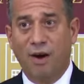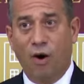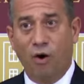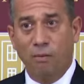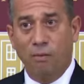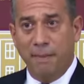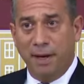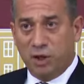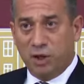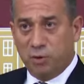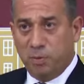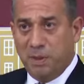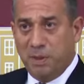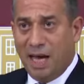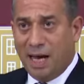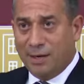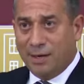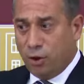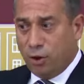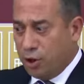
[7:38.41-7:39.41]
Ve 15
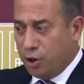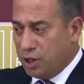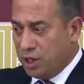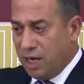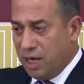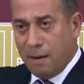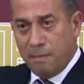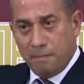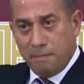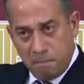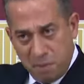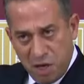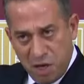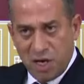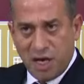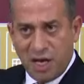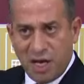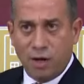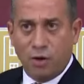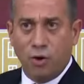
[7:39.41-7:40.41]
milyar doları da
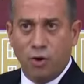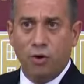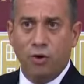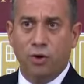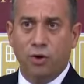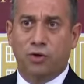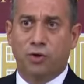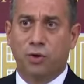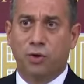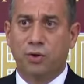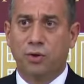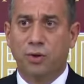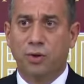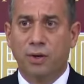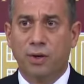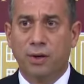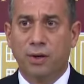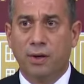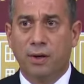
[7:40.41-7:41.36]
bir yere koyuyorsun.